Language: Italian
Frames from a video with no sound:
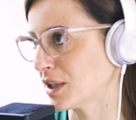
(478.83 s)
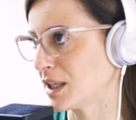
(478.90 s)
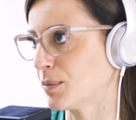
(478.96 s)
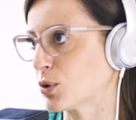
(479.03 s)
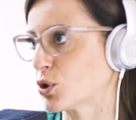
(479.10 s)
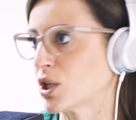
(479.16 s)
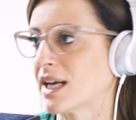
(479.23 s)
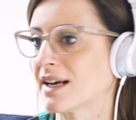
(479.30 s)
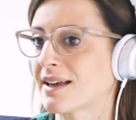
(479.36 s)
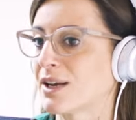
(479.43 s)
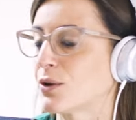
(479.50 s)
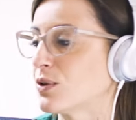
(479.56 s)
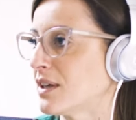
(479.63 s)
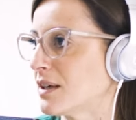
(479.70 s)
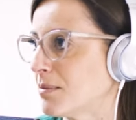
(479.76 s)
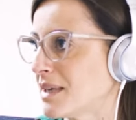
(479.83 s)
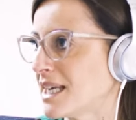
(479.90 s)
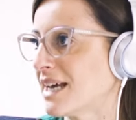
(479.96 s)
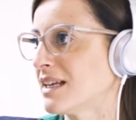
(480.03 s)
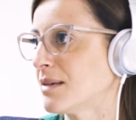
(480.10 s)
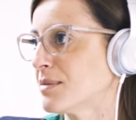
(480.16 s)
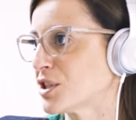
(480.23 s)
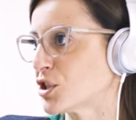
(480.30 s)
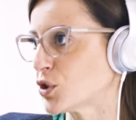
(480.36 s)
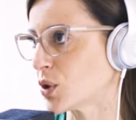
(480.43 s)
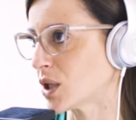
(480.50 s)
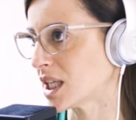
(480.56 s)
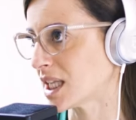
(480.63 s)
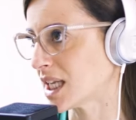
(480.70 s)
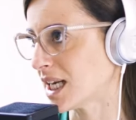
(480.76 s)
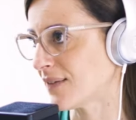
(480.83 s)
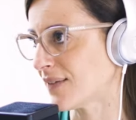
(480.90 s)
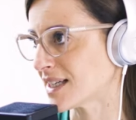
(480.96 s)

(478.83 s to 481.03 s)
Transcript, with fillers: tipo c'è la criotermia, l'immersione in delle